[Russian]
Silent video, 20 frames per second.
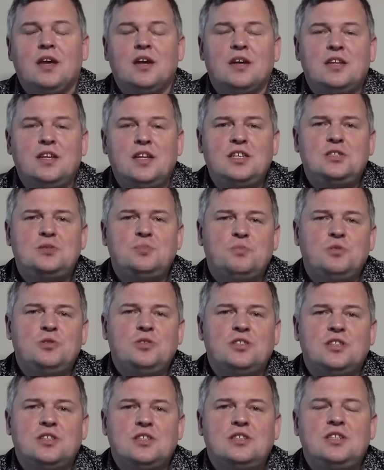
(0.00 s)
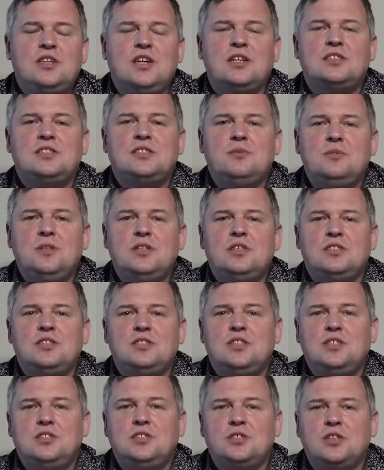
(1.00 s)
Речь будет идти о
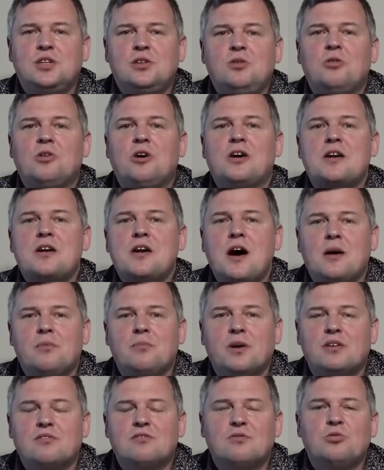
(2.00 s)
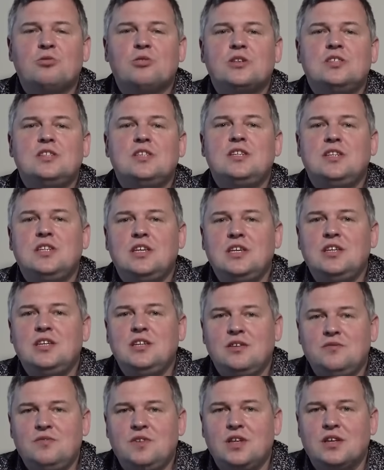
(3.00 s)
74 храмах в городе
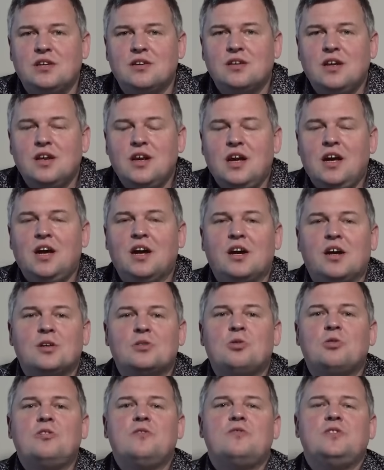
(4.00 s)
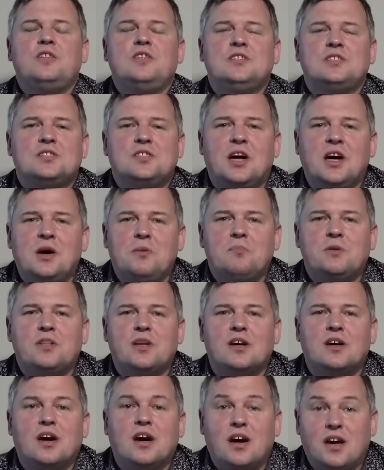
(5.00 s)
Киеве – которые
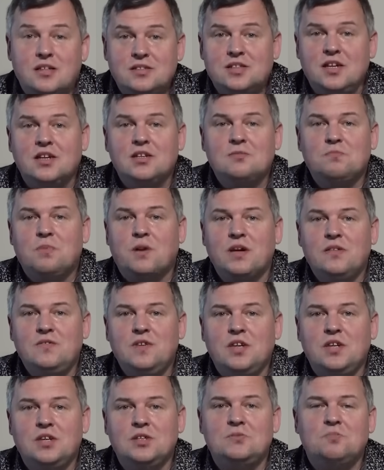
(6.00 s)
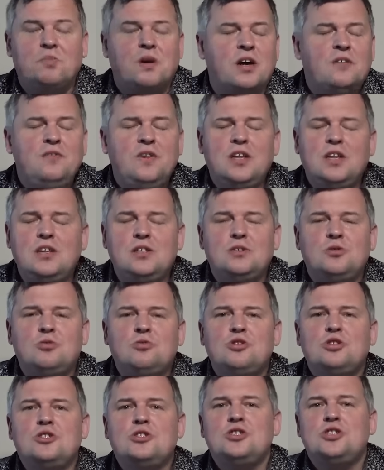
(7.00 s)
внезапно хотят проверить. Проверить
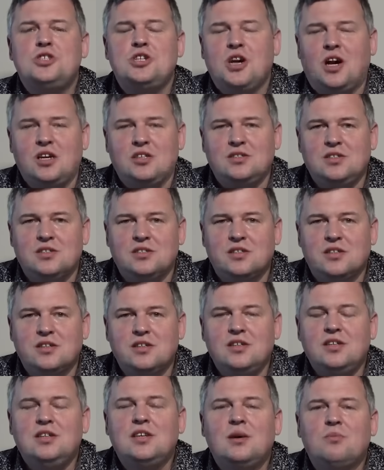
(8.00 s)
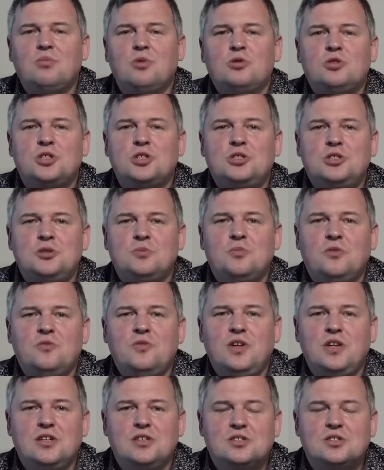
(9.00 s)
очень тщательно. И я больше чем
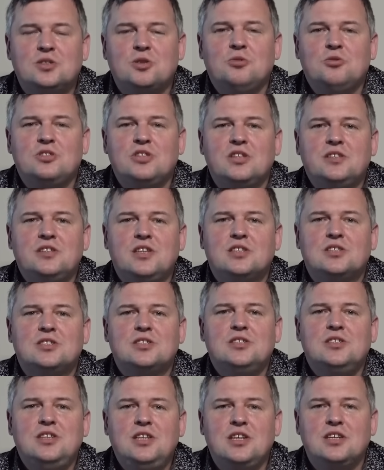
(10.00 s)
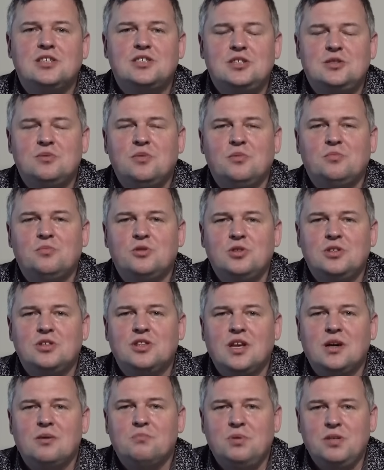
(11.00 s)
уверен, что если даже не к чему будет
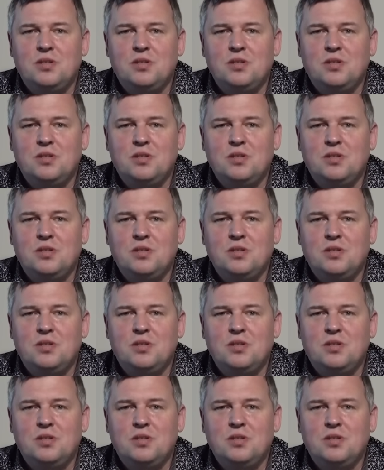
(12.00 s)
там